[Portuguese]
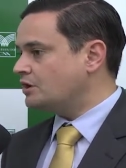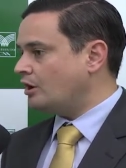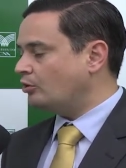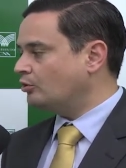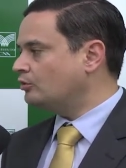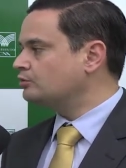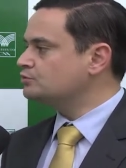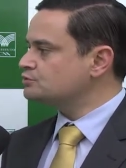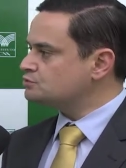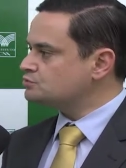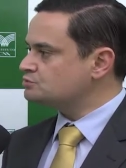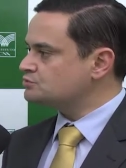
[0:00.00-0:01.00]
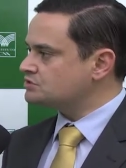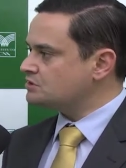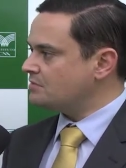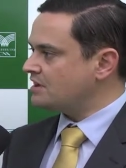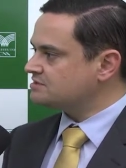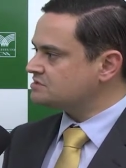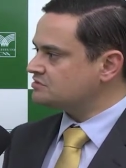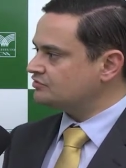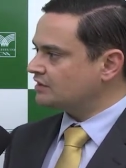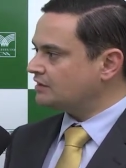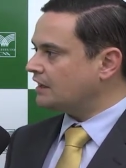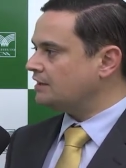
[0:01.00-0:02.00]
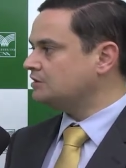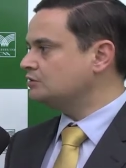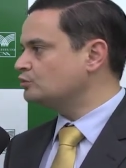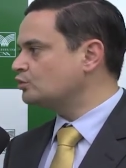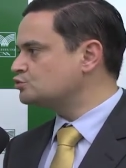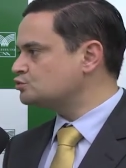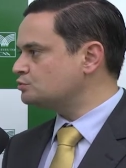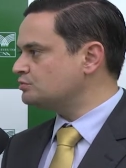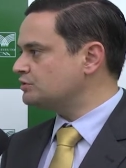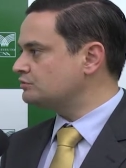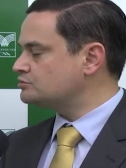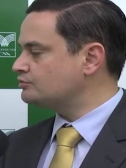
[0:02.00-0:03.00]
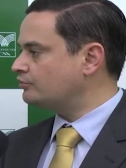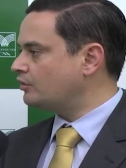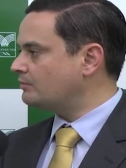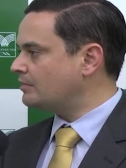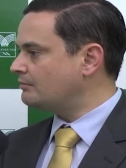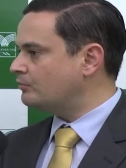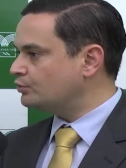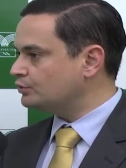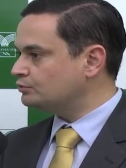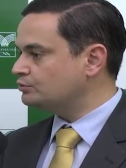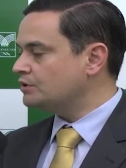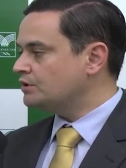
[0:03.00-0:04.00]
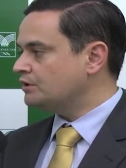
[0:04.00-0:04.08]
ao longo dos últimos trimestres vem caindo ou subindo de forma muito